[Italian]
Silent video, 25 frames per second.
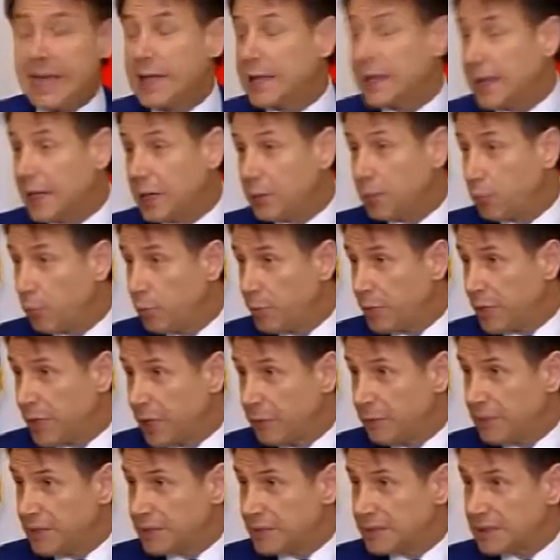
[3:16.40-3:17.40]
e anche alle pubbliche
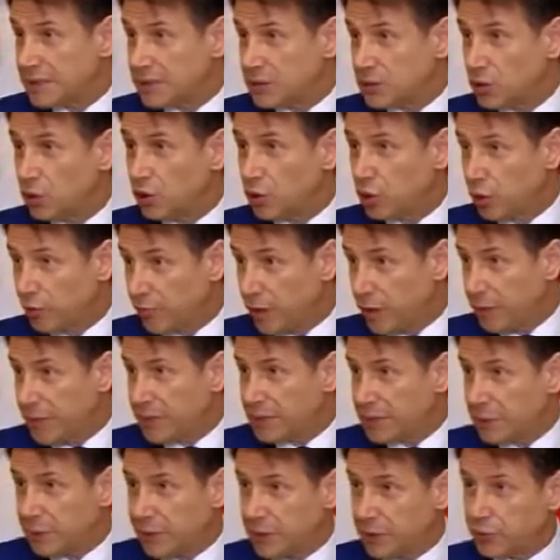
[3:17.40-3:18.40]
amministrazioni
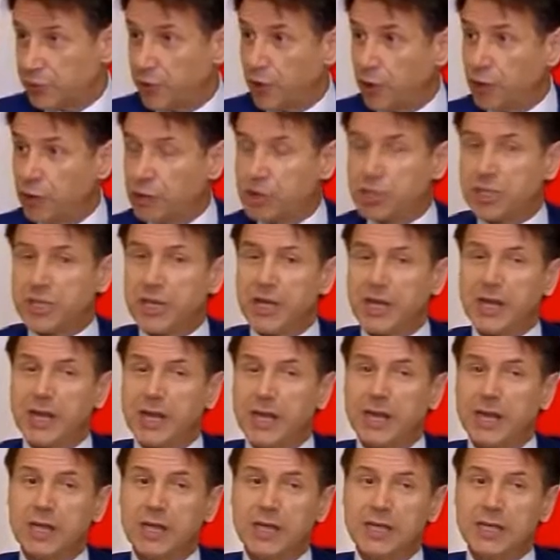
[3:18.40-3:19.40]
ovviamente per
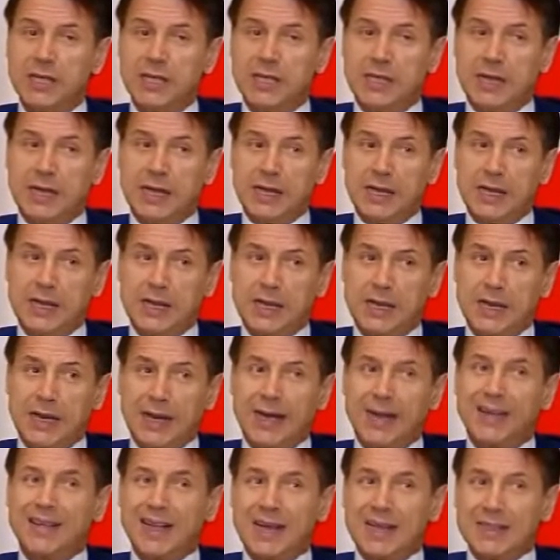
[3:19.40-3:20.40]
svolgere eh,
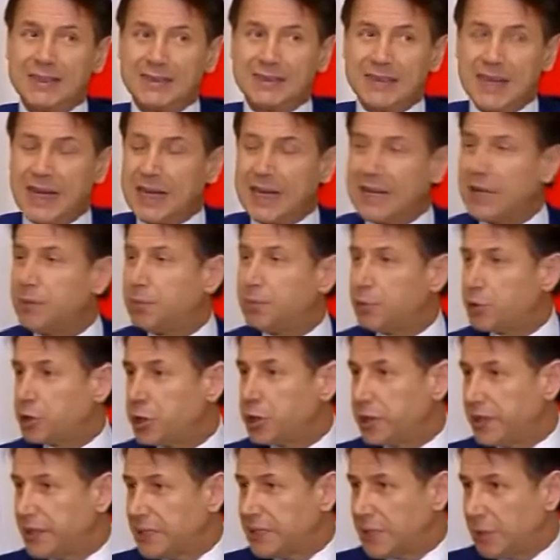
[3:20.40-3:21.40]
e realizzare i
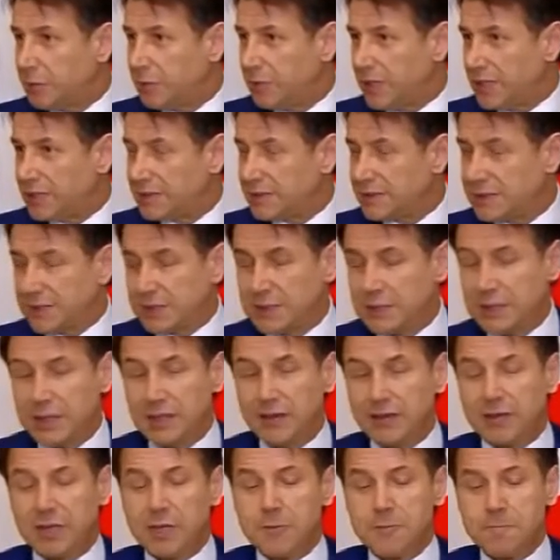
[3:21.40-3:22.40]
procedimenti
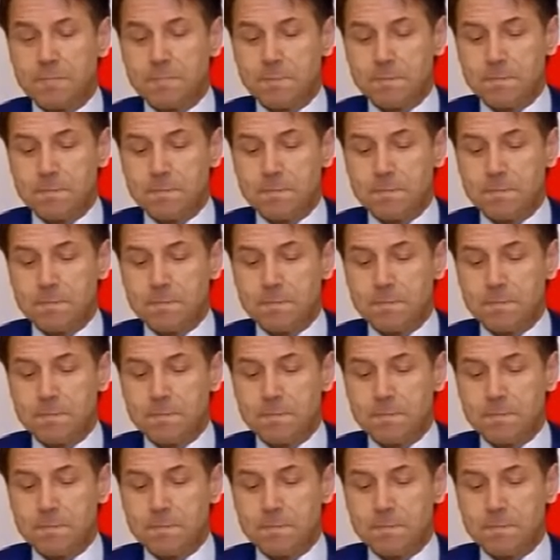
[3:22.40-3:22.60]
amministrativi.